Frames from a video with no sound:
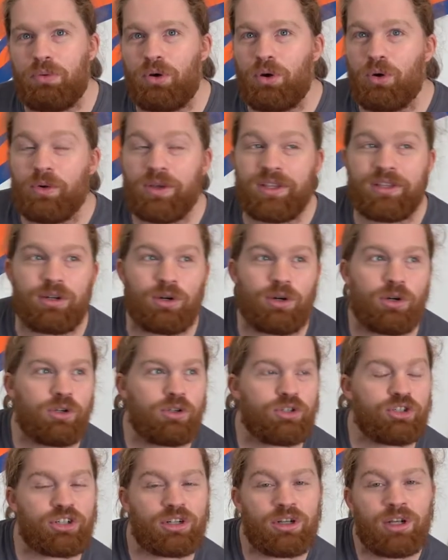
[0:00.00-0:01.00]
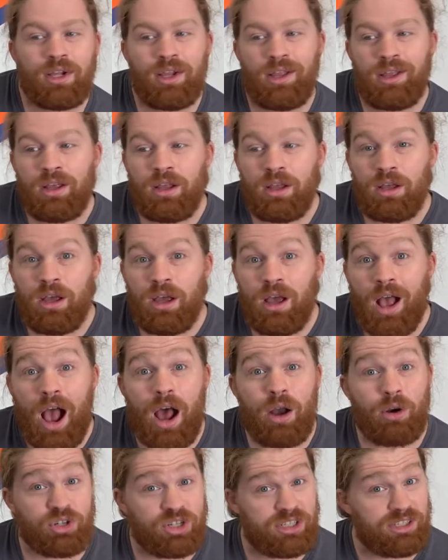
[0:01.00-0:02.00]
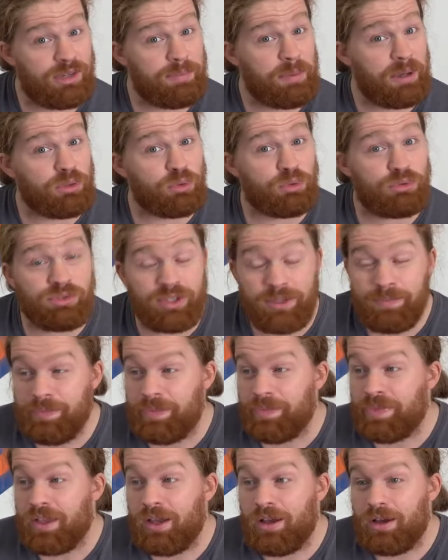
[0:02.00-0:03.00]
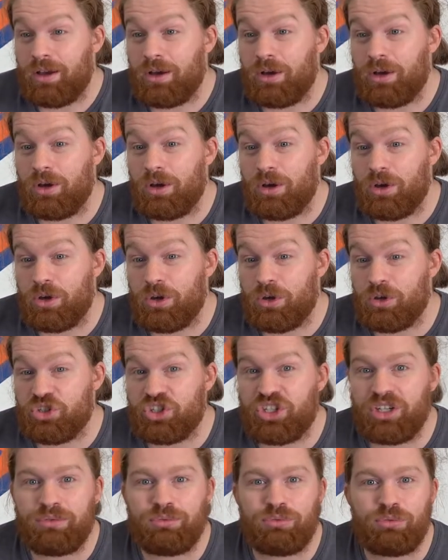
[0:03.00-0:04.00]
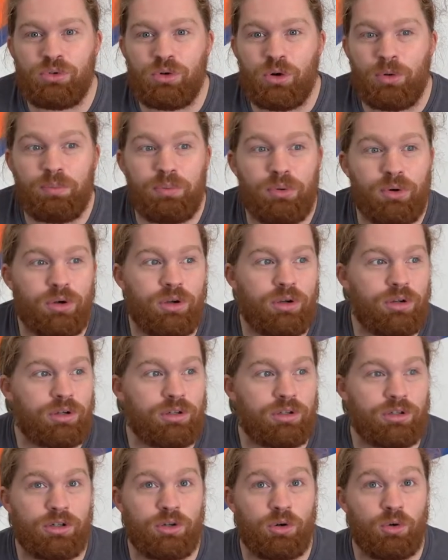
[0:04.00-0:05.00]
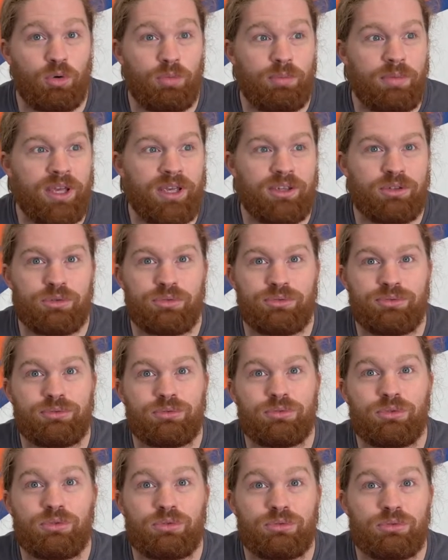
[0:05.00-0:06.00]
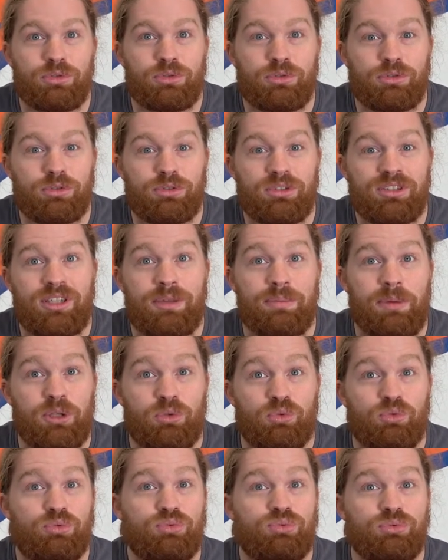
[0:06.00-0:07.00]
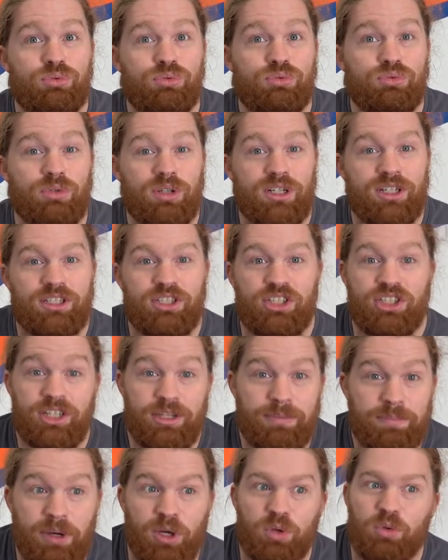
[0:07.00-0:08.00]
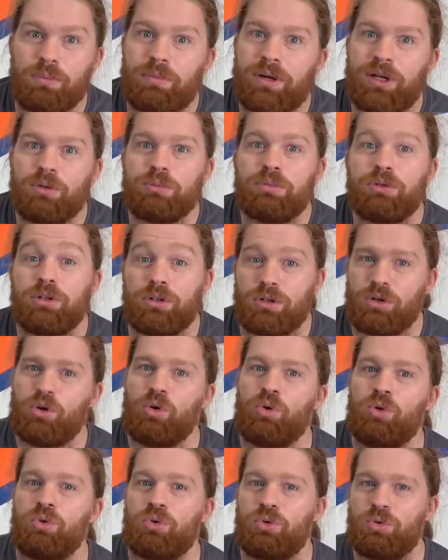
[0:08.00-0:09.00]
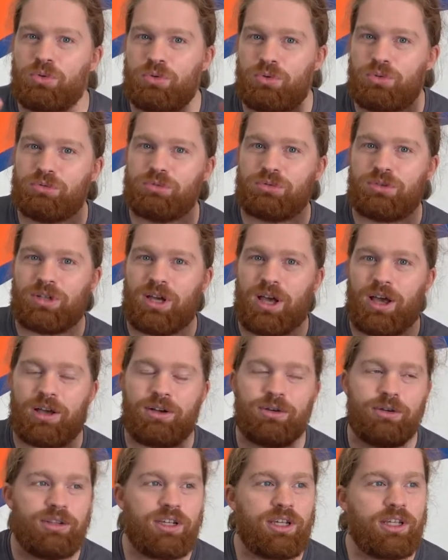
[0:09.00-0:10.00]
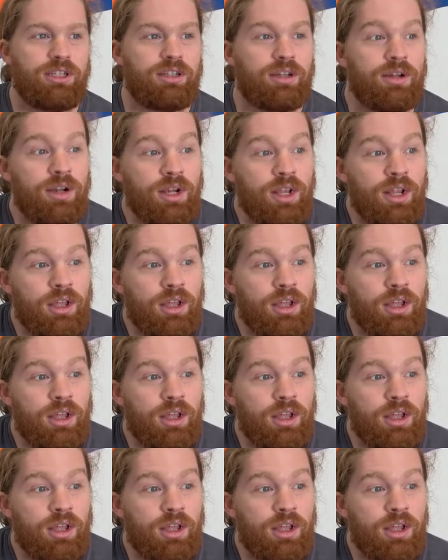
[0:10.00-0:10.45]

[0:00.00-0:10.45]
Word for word: plans étranges. Alors je les ai pas trouvés. Euh, j'ai vu l'empereur euh, obèse au fond de son trône, ce qui n'est pas du tout, du tout un cliché, pardon, pas l'empereur, le comte Harkonnen,